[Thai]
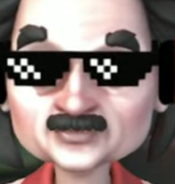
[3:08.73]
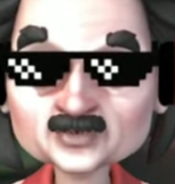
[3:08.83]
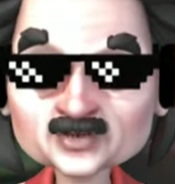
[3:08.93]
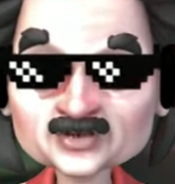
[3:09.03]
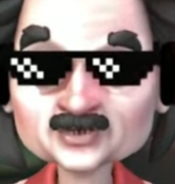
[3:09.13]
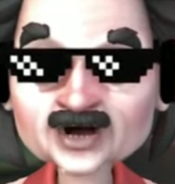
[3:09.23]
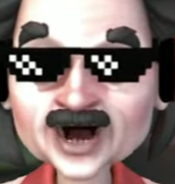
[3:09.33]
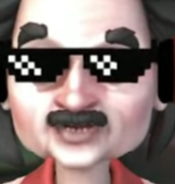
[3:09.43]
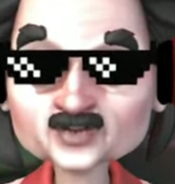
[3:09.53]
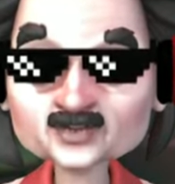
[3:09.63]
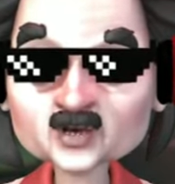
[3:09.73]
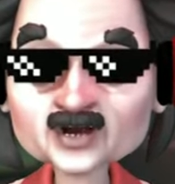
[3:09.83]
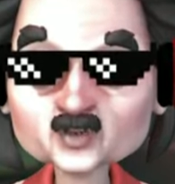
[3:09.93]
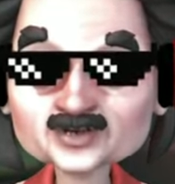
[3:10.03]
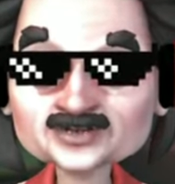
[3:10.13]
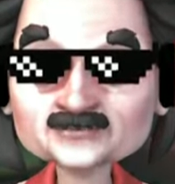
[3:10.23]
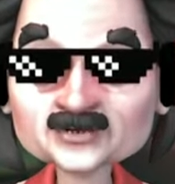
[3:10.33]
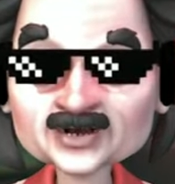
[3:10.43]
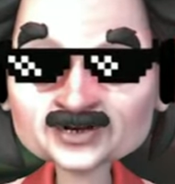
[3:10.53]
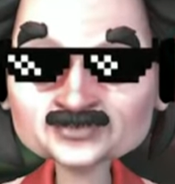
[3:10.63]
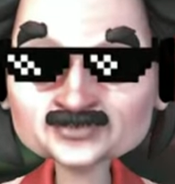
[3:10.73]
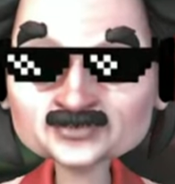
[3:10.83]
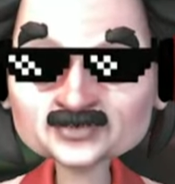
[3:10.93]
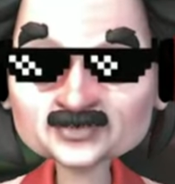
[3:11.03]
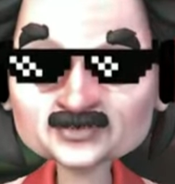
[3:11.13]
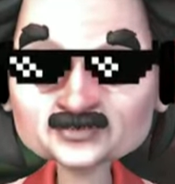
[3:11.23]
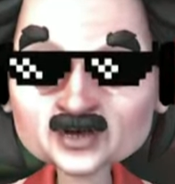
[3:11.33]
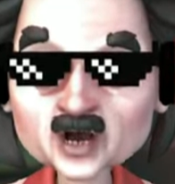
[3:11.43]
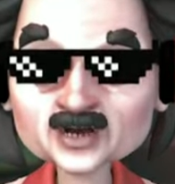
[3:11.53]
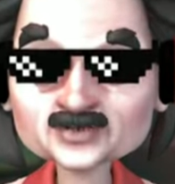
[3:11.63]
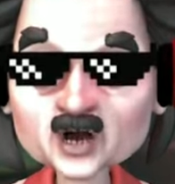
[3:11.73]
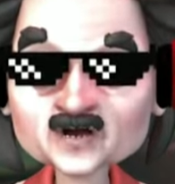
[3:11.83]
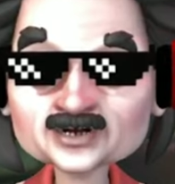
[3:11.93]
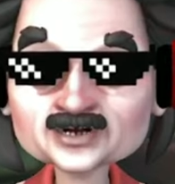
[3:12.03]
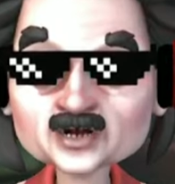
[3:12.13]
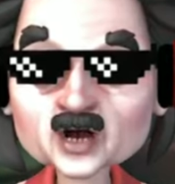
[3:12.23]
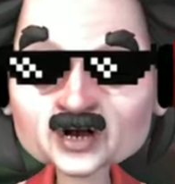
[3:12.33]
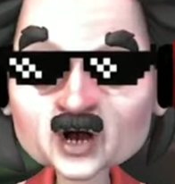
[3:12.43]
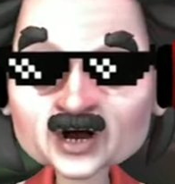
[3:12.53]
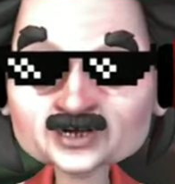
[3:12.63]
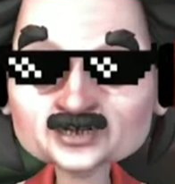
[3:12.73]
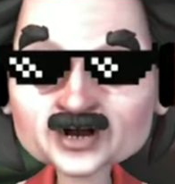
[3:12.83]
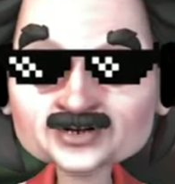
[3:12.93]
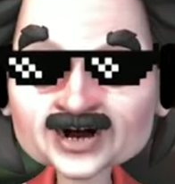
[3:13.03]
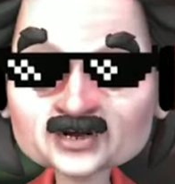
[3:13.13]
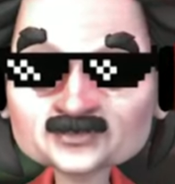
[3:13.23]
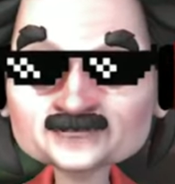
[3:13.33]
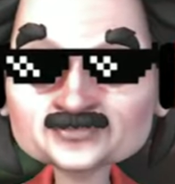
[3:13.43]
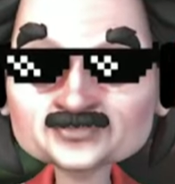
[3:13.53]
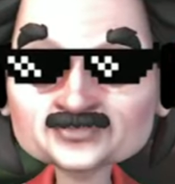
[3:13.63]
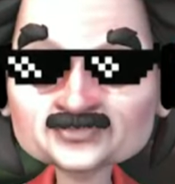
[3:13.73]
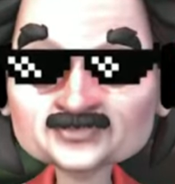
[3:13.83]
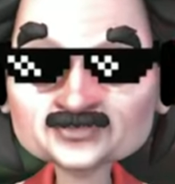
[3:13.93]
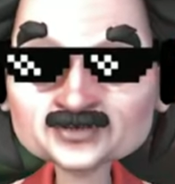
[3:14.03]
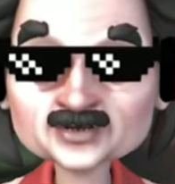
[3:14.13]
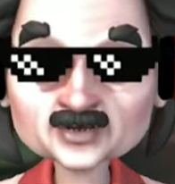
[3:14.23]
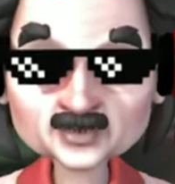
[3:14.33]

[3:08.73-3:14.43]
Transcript: มุนสุดท้ายช่วยไว้พอดีเป๊ะม่วงอูพันหกร้อยสวยจันหู